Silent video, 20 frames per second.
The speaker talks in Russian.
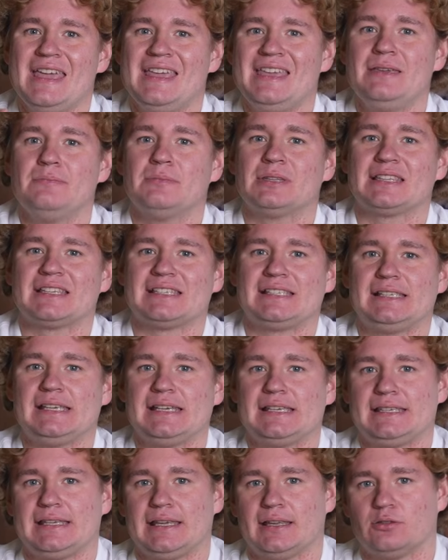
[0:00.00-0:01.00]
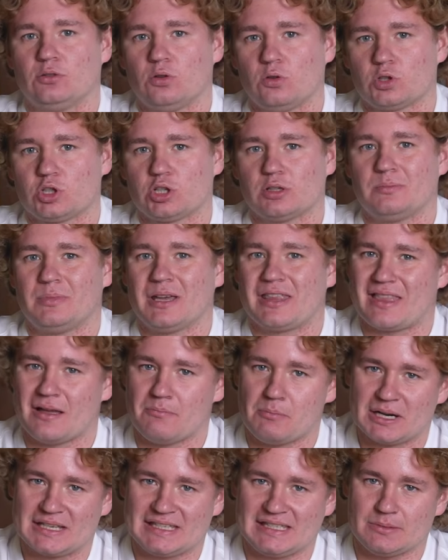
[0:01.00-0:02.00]
Именно здесь я должен быть на
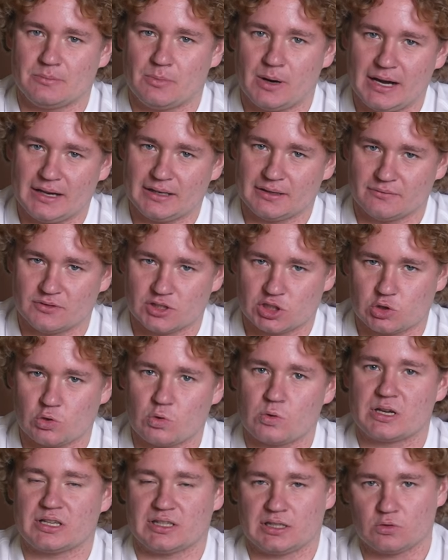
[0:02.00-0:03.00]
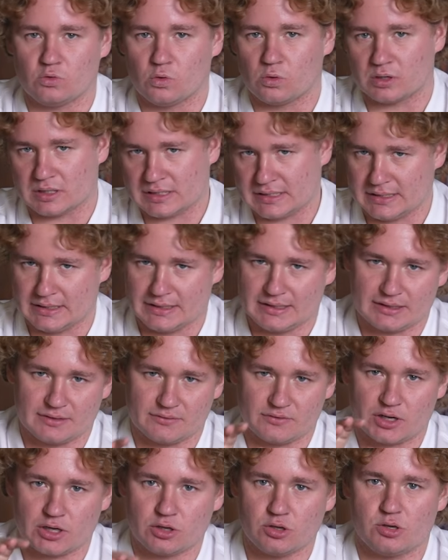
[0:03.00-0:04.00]
максимально высокой скорости. Это
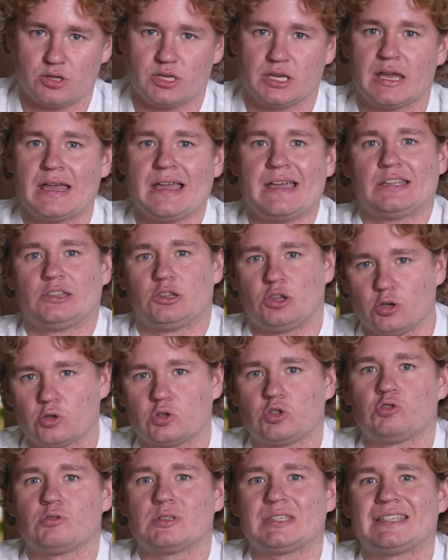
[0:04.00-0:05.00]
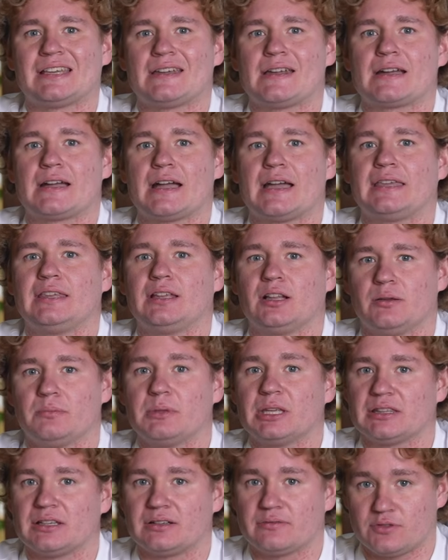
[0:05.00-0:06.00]
в районе 340
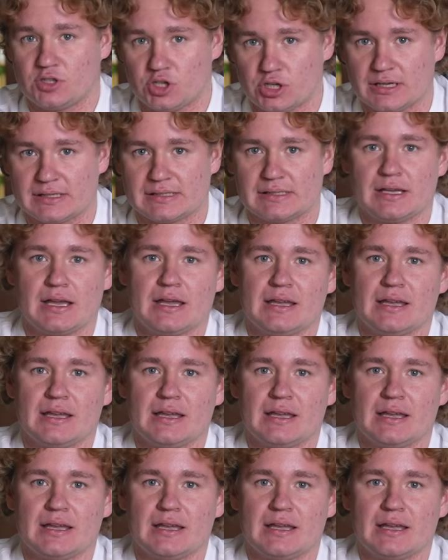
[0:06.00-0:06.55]
км в час.